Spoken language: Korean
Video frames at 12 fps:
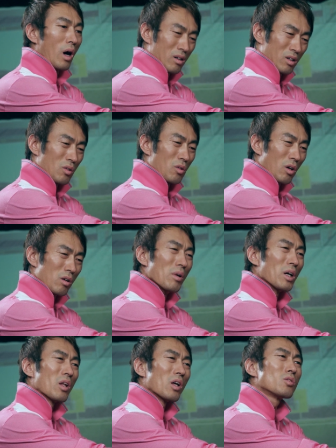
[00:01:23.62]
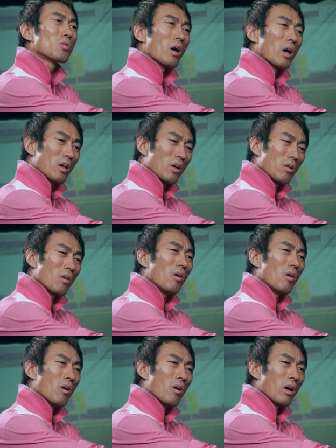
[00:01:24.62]
아, 그리고 얼마 되지도
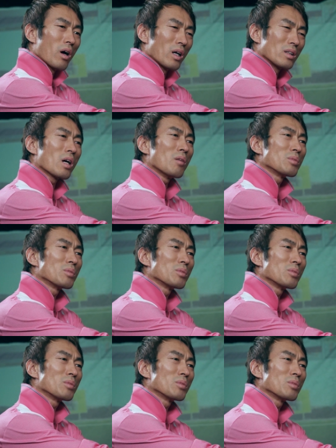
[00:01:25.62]
않아요. 한